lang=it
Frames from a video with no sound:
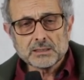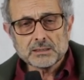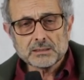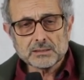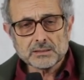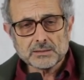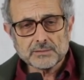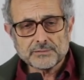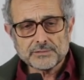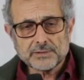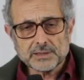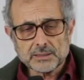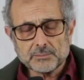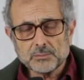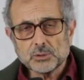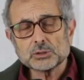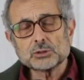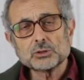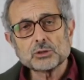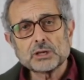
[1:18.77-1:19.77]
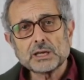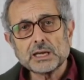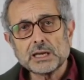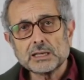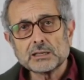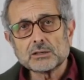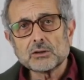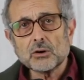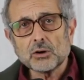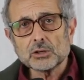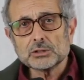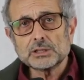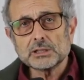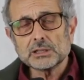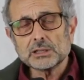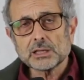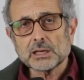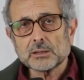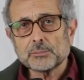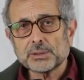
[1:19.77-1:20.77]
eh, fare in modo che il
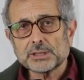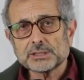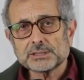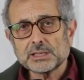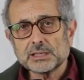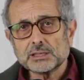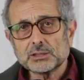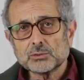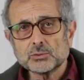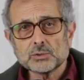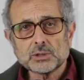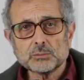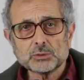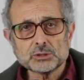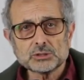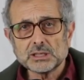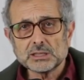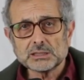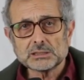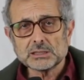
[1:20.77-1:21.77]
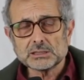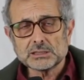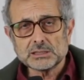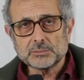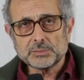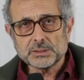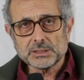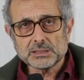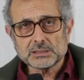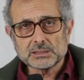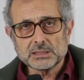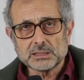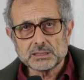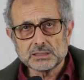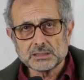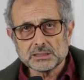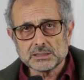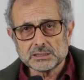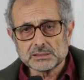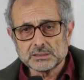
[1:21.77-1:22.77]
coding rappresenti una modalità tipica
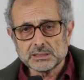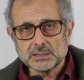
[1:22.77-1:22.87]
del,